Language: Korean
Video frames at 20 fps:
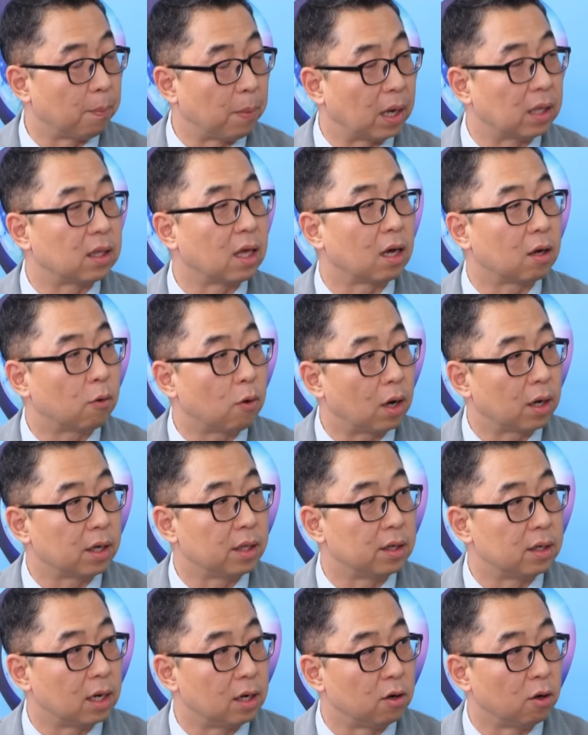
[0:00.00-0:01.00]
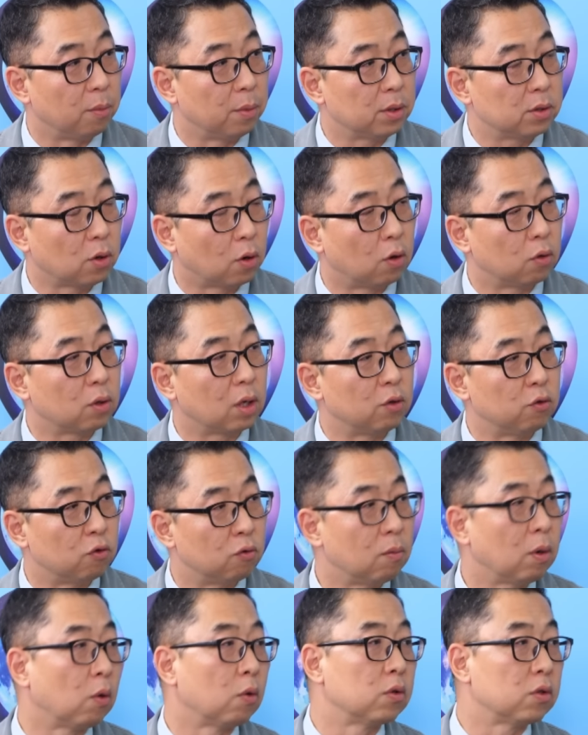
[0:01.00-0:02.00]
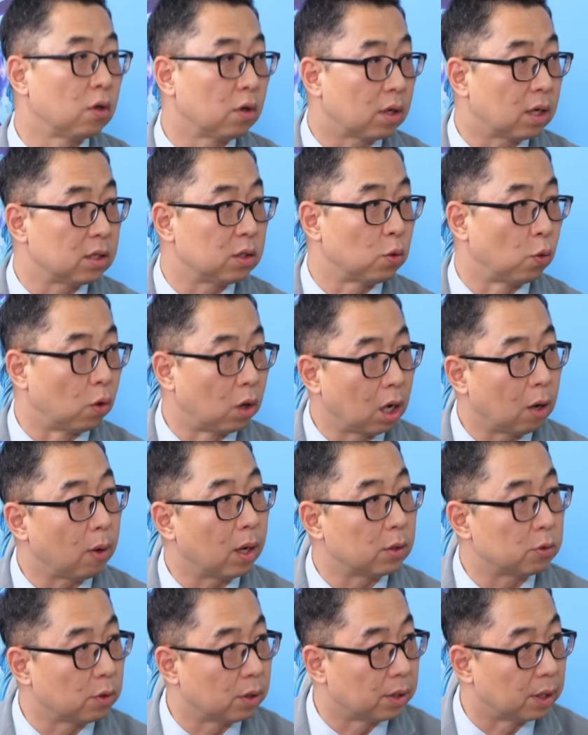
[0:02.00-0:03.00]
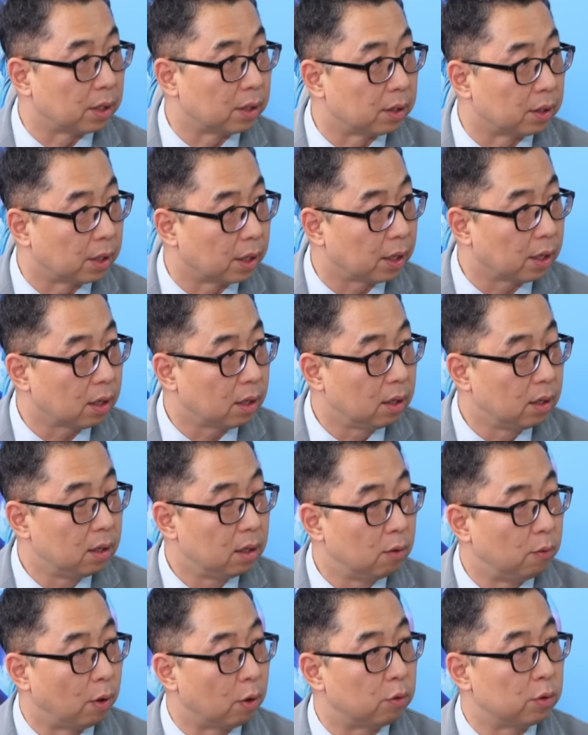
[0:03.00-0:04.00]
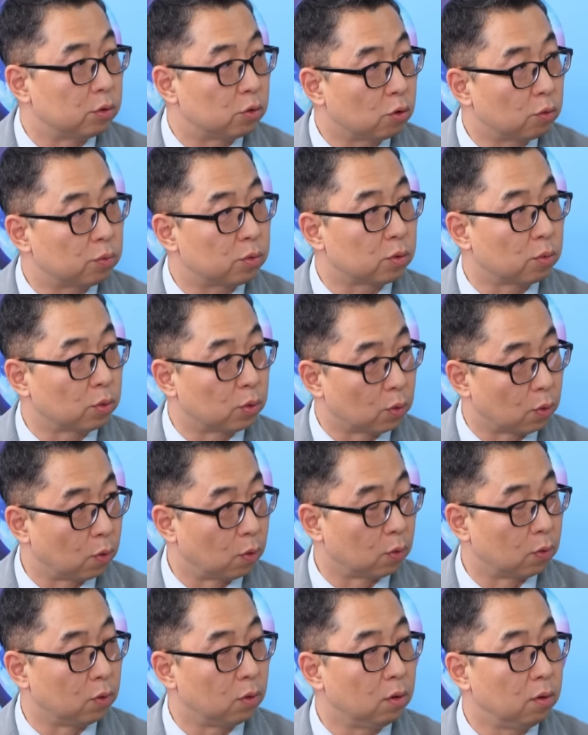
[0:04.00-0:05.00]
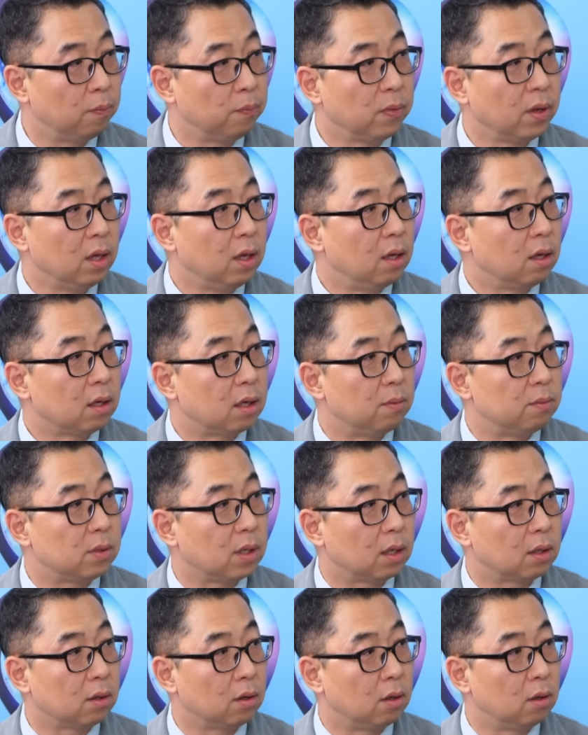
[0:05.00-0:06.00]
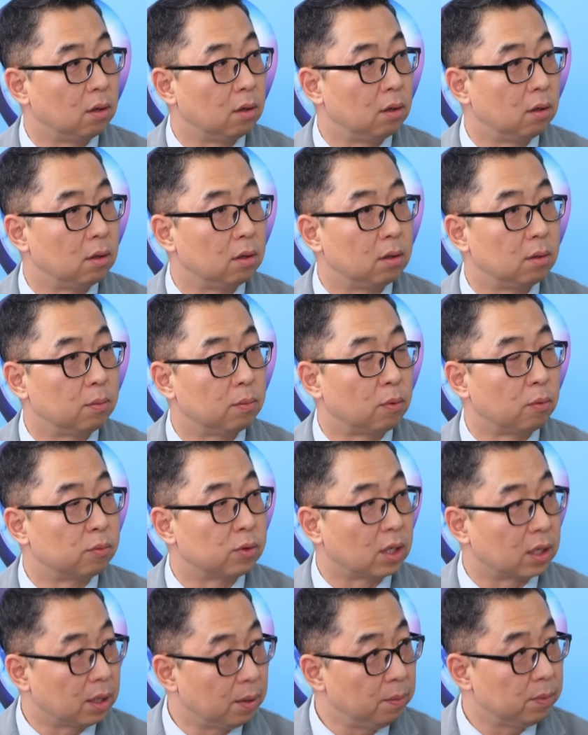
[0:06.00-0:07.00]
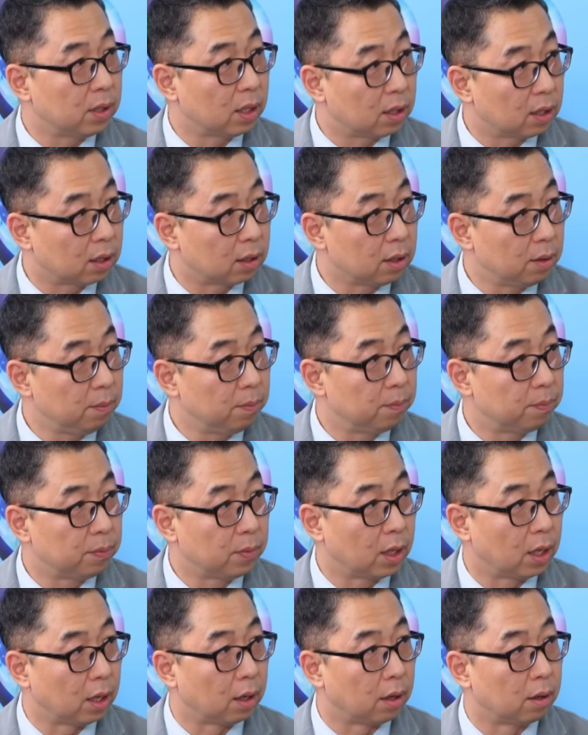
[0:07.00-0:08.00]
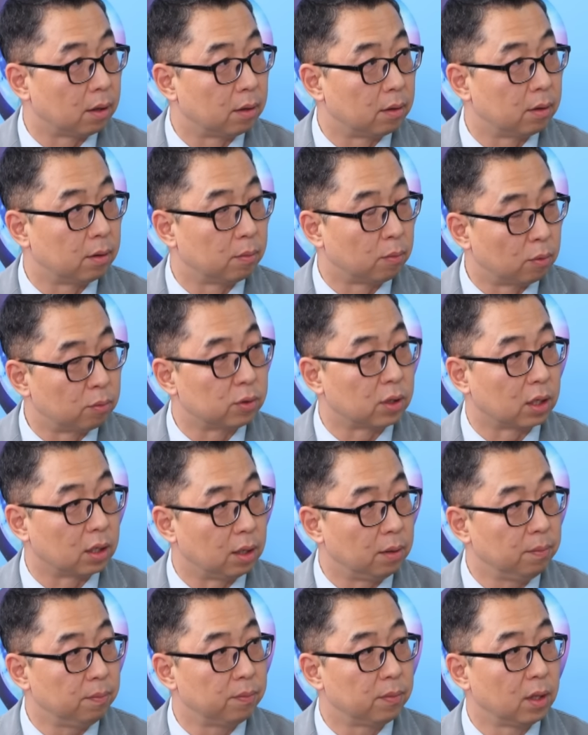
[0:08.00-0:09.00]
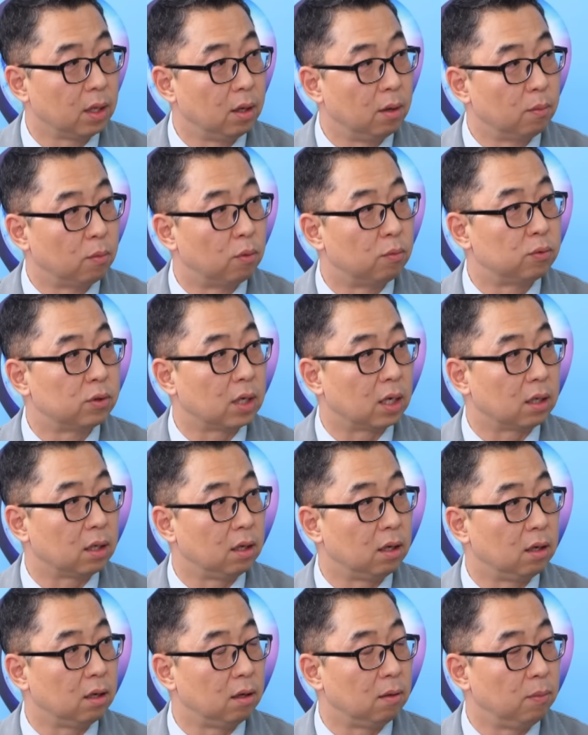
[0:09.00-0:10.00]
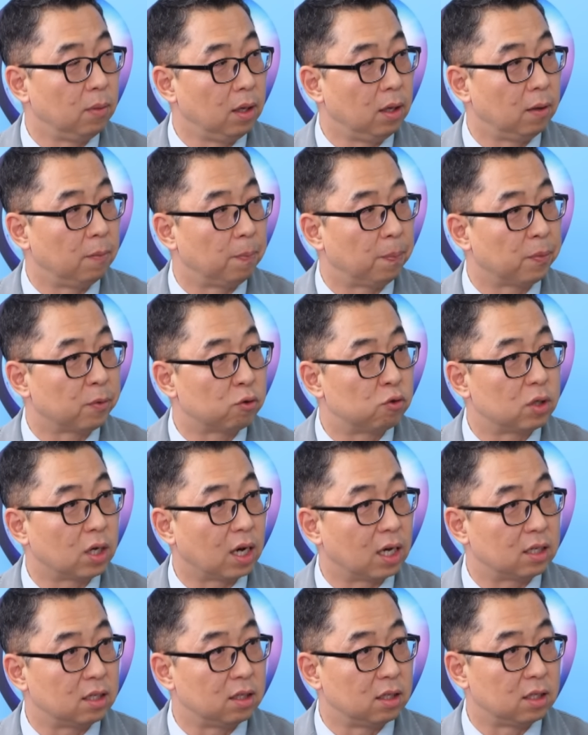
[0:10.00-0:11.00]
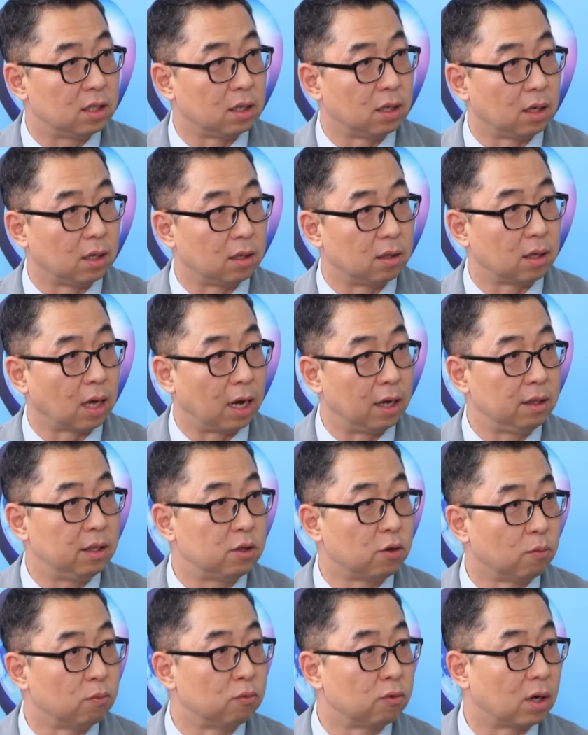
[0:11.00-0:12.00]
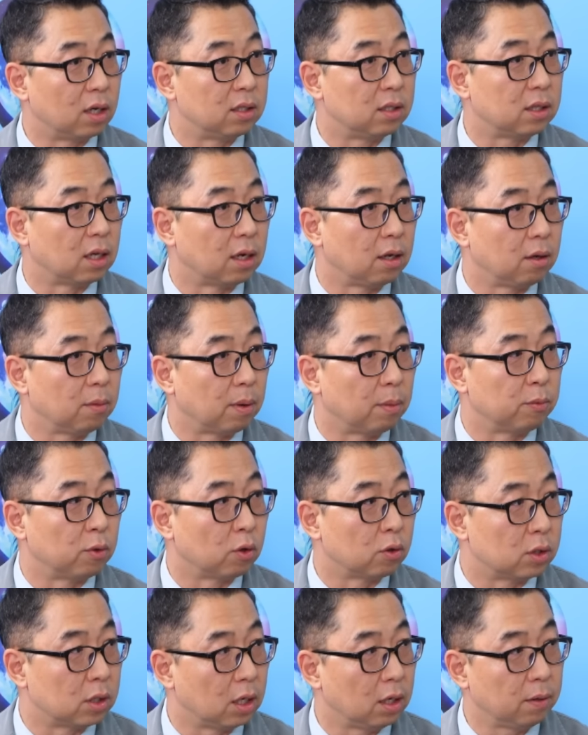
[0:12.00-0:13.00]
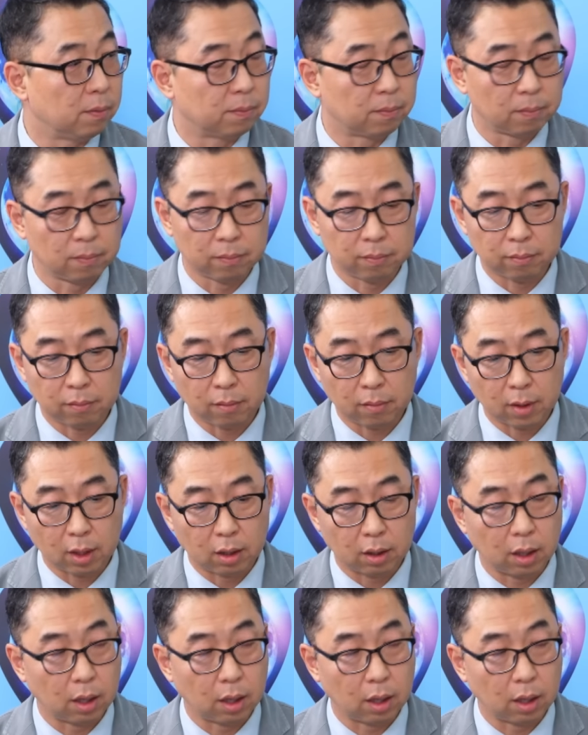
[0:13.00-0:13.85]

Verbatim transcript: 바닥 확인을 하려면 적어도 한 6만 5천 원까지는 올라와 줘야 되는데 외국인 수급도 좀 들어오고 김장열 본부장님, 센터장님, 네. 본부장. 본부장님, 본부장님이 주장하시듯이 IT 전문가시잖아요, 밤도체. 네, 음, 그렇죠.